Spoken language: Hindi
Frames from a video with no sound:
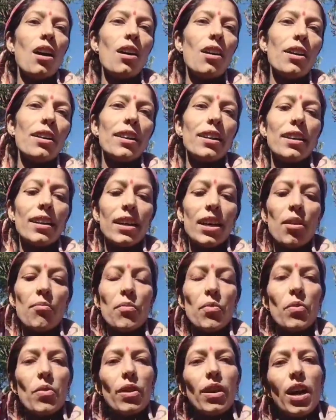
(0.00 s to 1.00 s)
और अगर
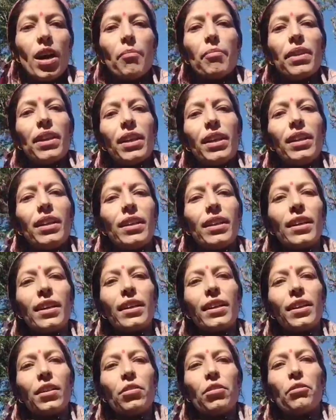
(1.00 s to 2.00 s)
हम वो काम नहीं
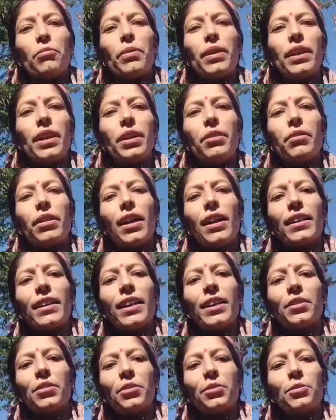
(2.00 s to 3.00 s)
करेंगे गोबर नहीं
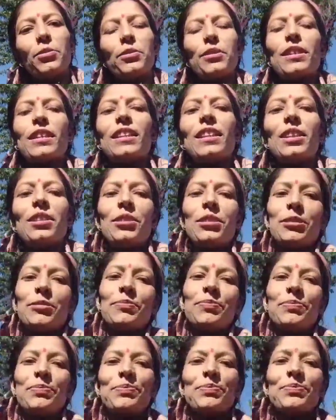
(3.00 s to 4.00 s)
उठाएंगे तो दूसरे दिन तो